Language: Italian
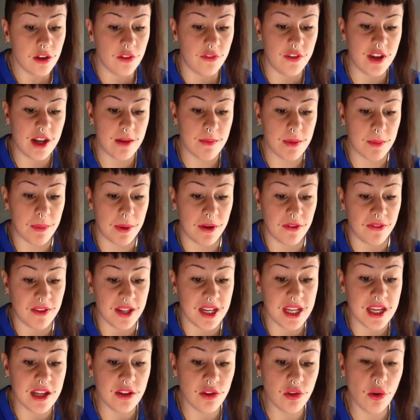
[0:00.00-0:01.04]
Film
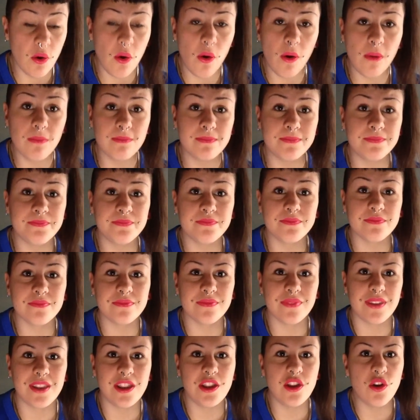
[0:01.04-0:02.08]
preferito?
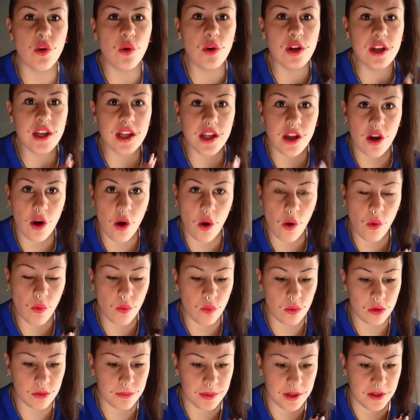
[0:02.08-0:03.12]
Non ne ho
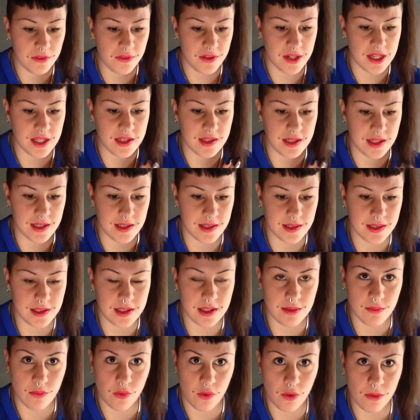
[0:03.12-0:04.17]
uno
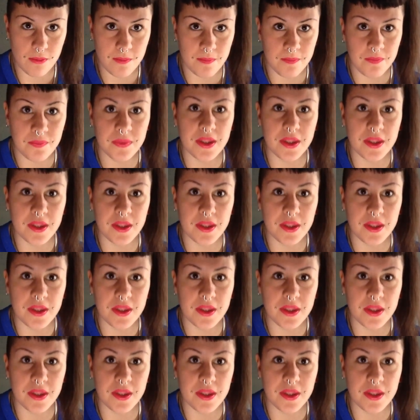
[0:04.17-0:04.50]
preferitissimo,